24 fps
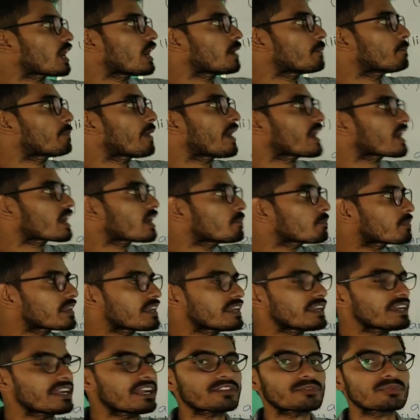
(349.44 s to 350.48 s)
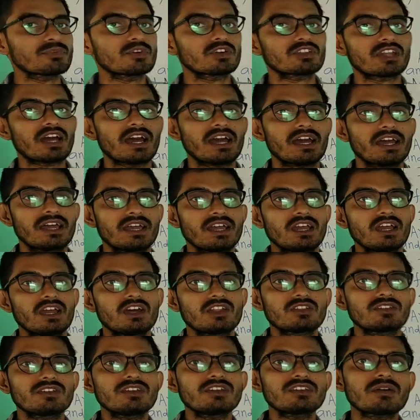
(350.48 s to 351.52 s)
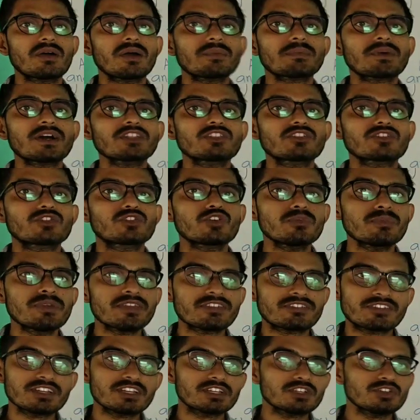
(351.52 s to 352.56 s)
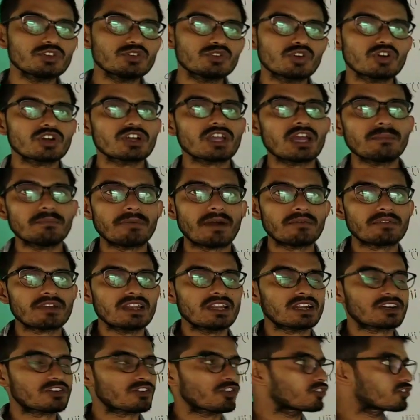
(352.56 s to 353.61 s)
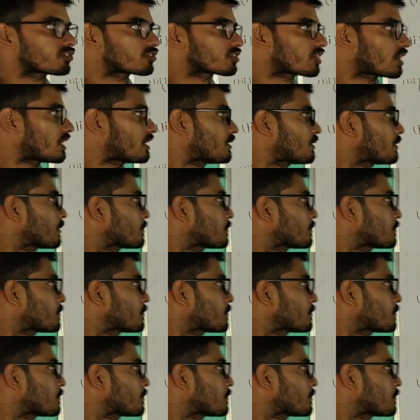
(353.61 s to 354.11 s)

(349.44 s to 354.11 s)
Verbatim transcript: है वैकम क्लीनर्स में होता है तो ये सब आपका डोमेस्टिक यूज हो गया पावर इलेक्ट्रॉनिक्स का